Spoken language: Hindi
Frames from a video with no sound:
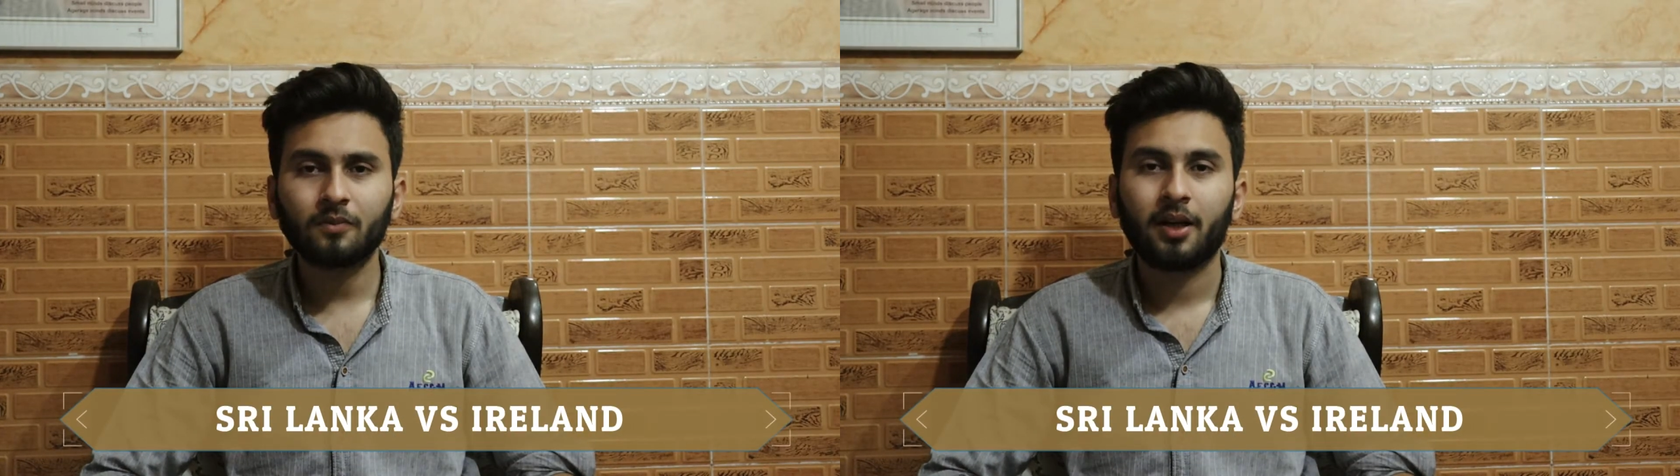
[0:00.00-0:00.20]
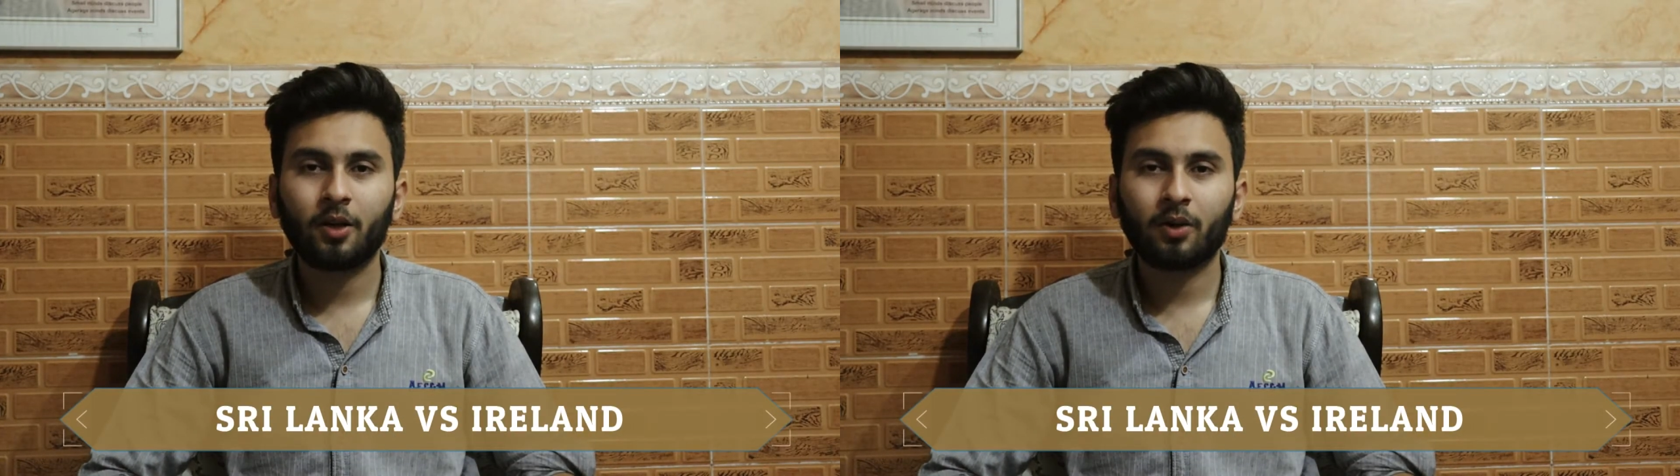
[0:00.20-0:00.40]

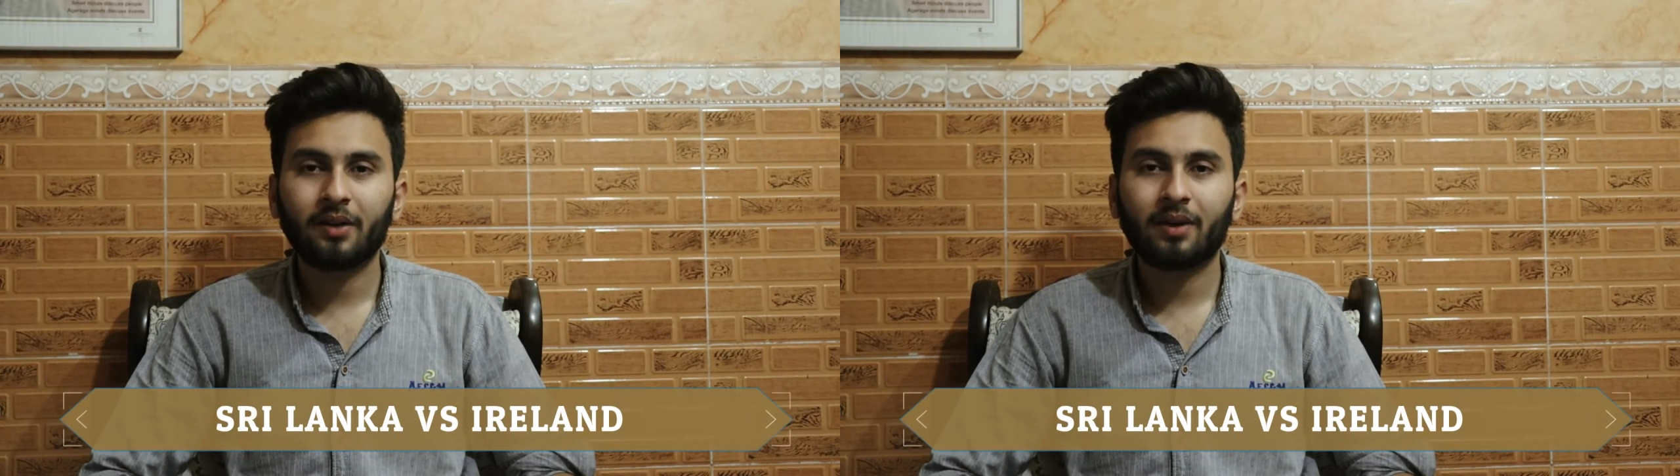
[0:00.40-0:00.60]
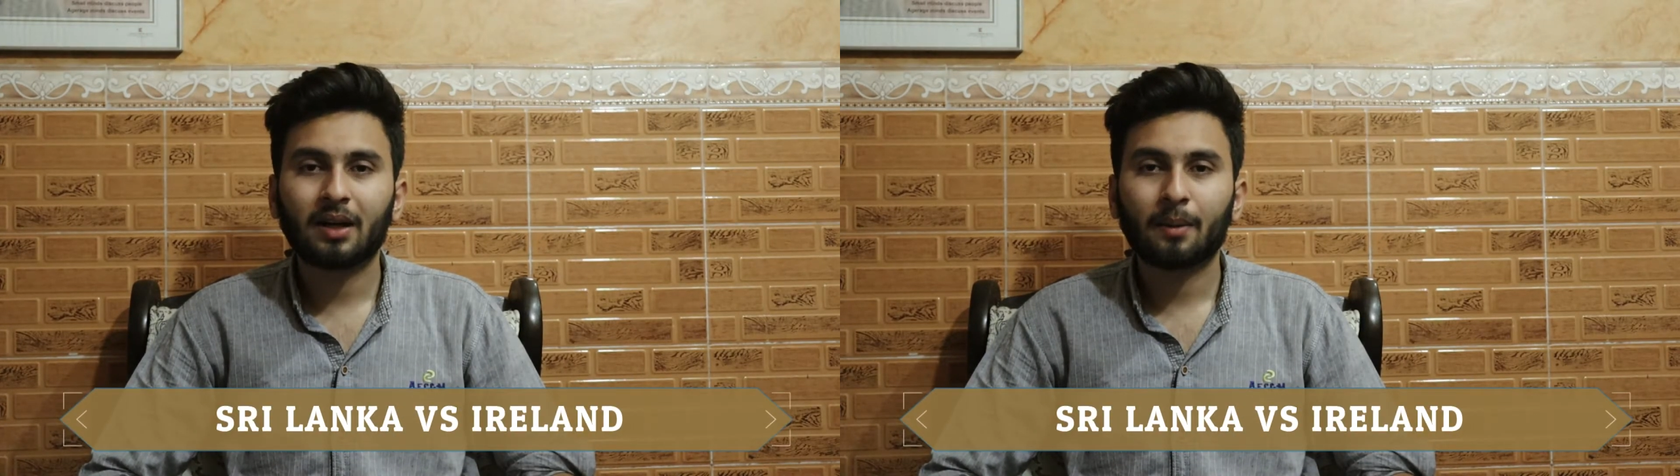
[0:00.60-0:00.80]
टी
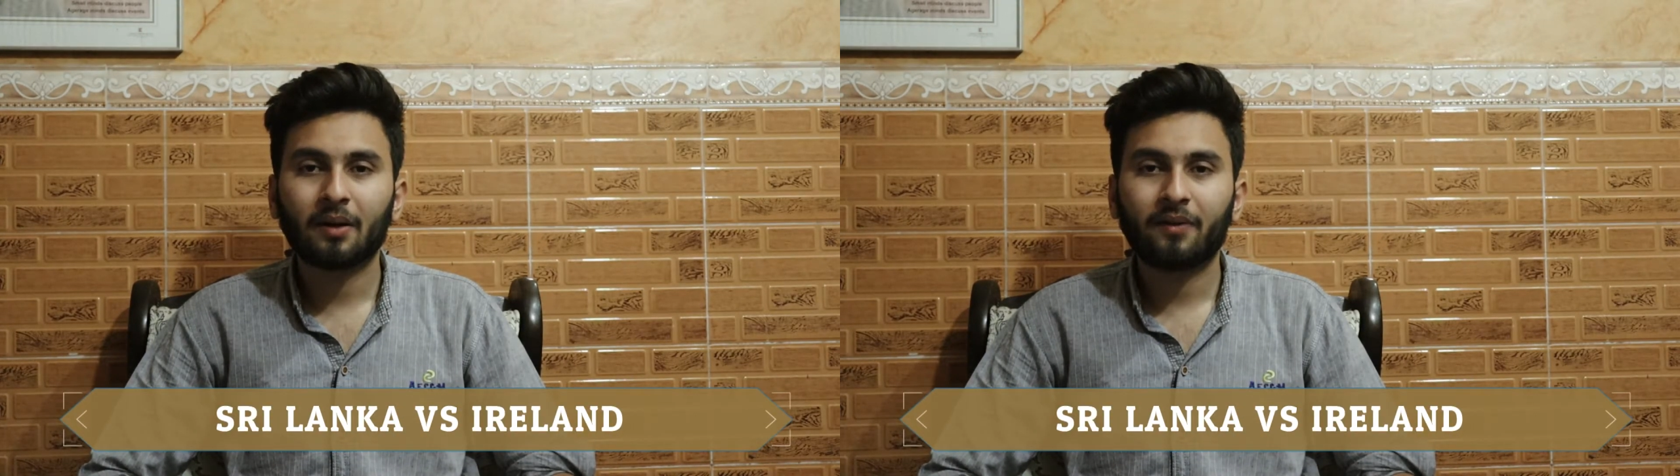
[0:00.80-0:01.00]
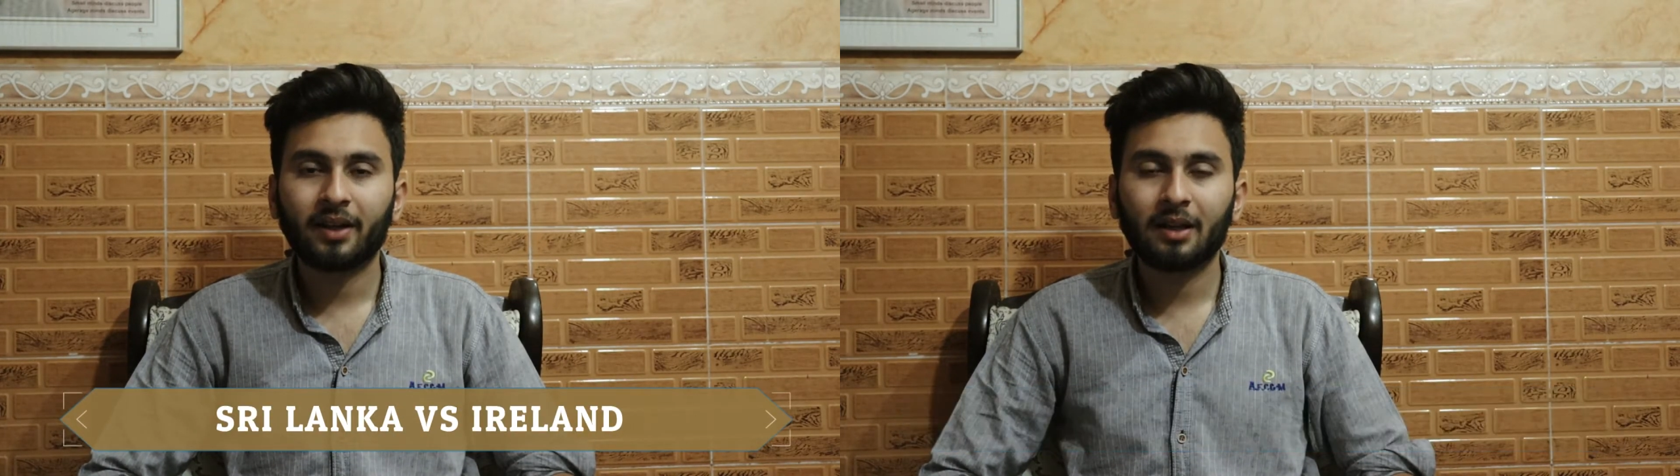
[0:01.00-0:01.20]
ट्वेंटी वर्ल्ड कप
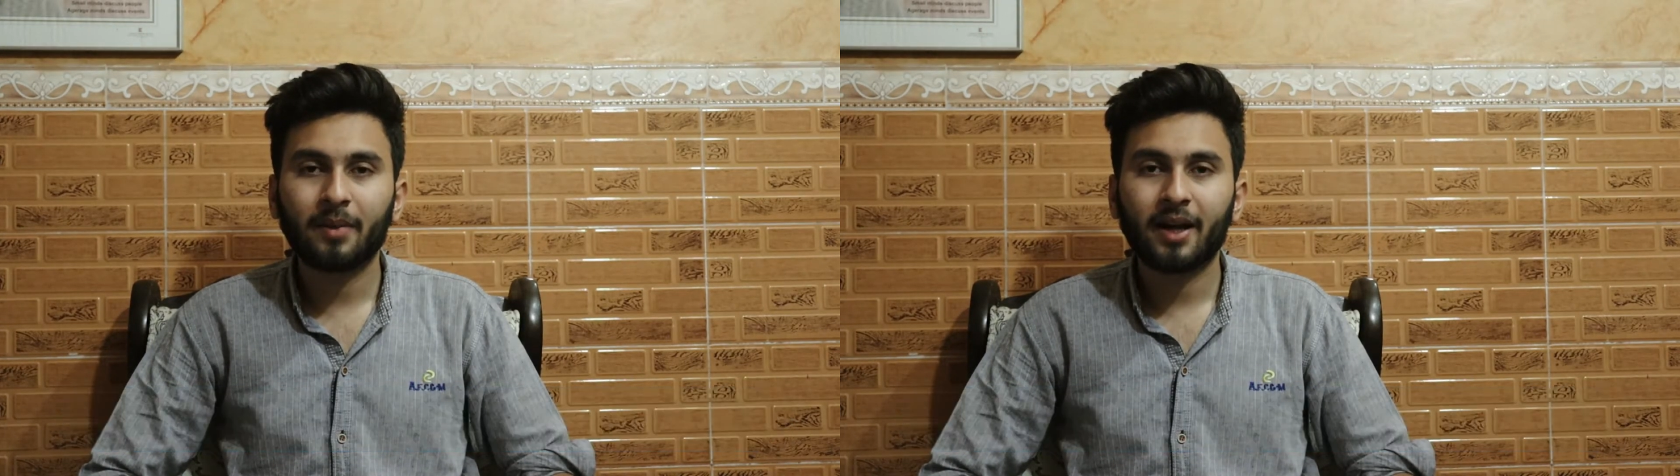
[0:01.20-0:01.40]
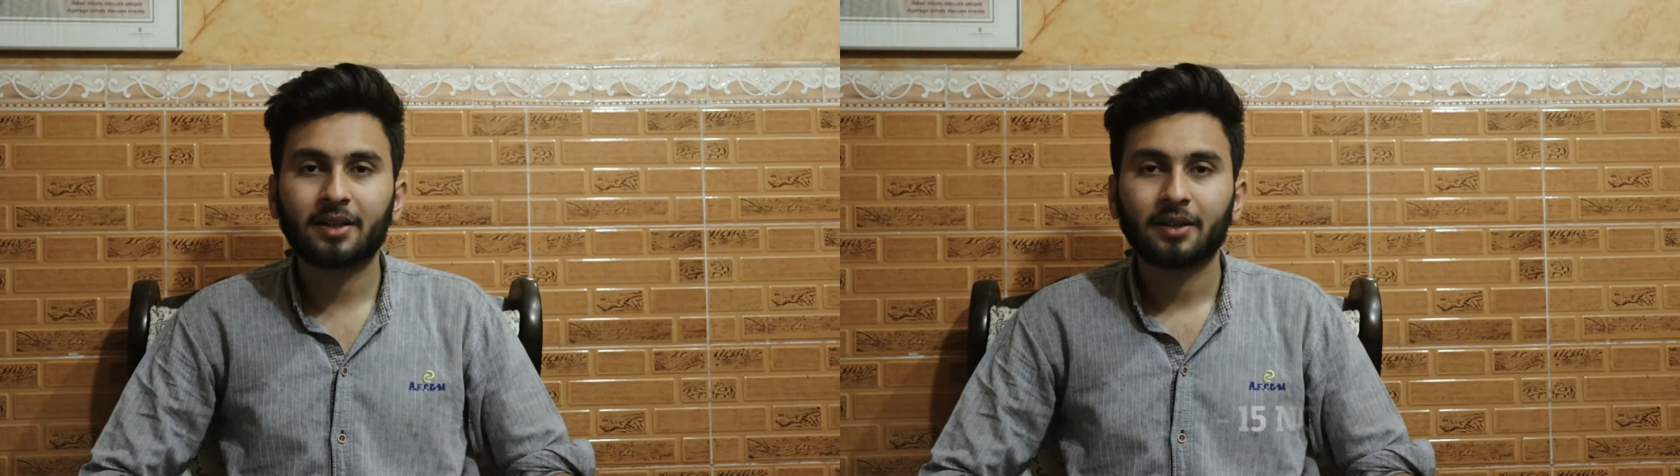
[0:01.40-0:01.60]
का फाइनल
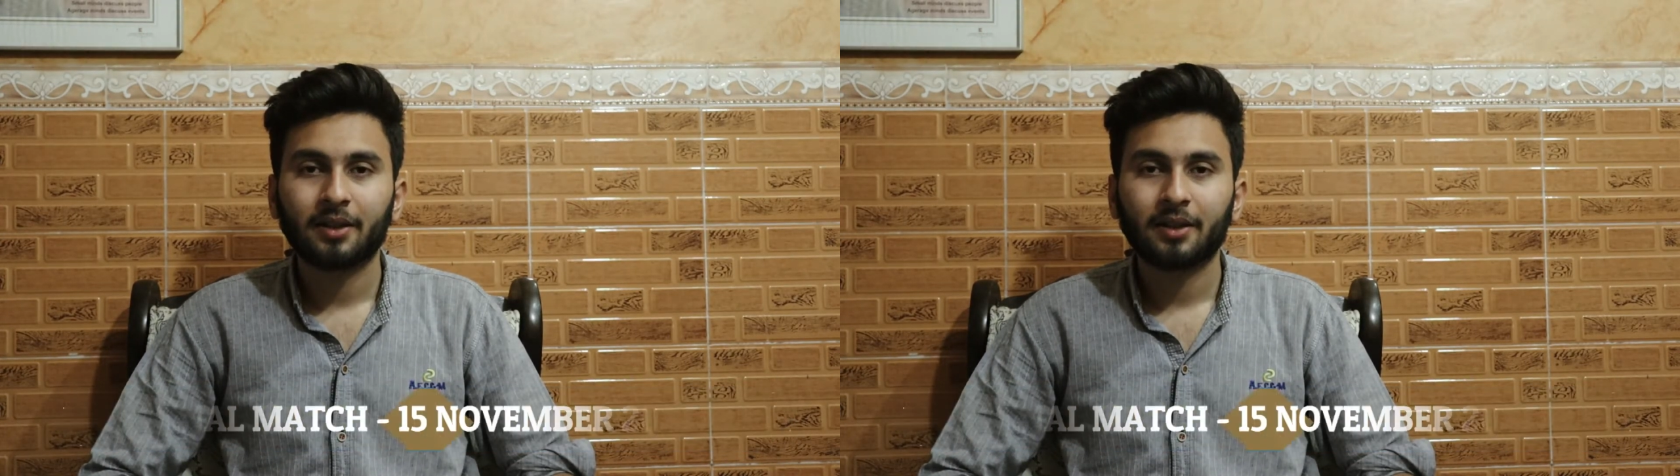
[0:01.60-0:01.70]
मैच